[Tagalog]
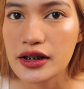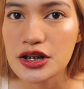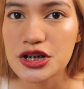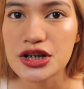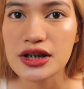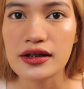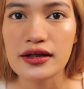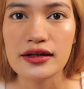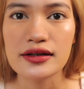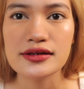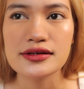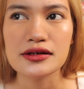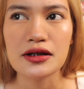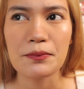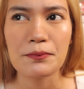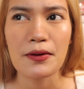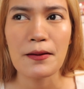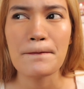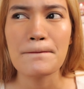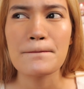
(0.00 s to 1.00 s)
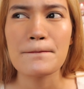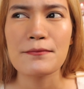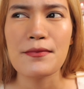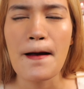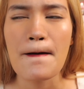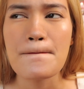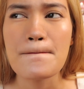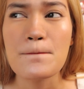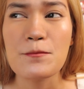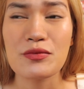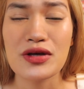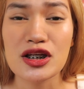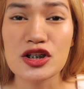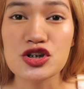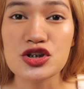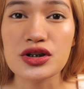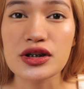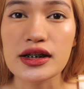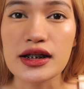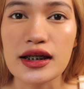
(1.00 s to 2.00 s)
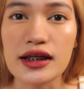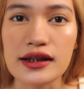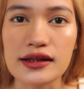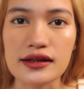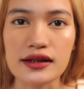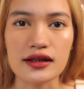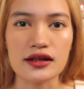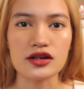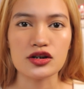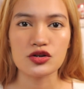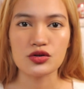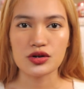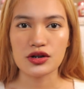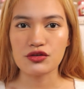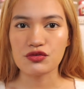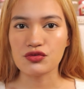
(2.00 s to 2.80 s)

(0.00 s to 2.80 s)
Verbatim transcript: Ayan siya guys, kapag medyo gradient yung